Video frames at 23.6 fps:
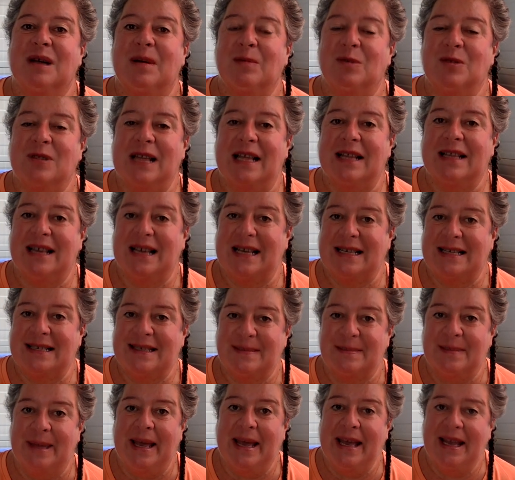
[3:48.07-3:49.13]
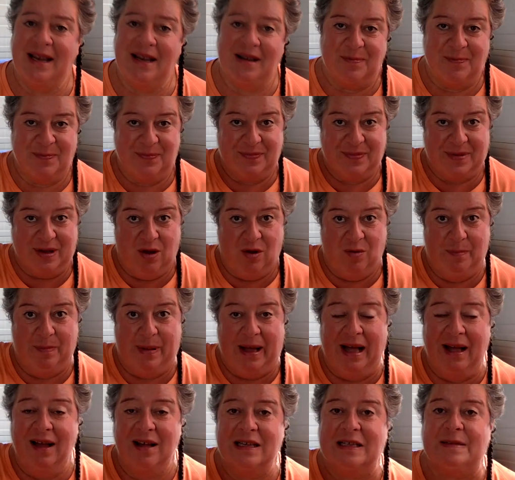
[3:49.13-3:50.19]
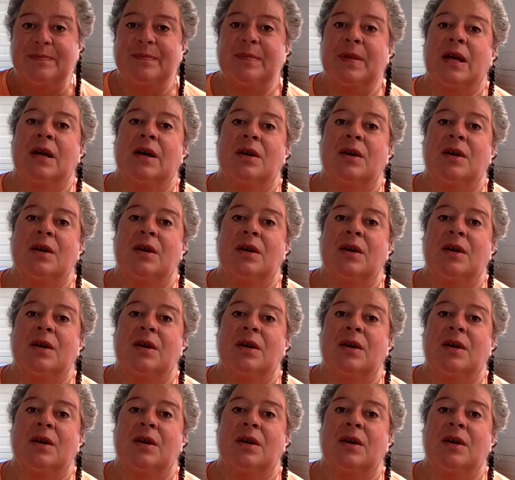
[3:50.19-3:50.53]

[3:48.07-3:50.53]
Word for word: à mon adresse mail en bas. Hein.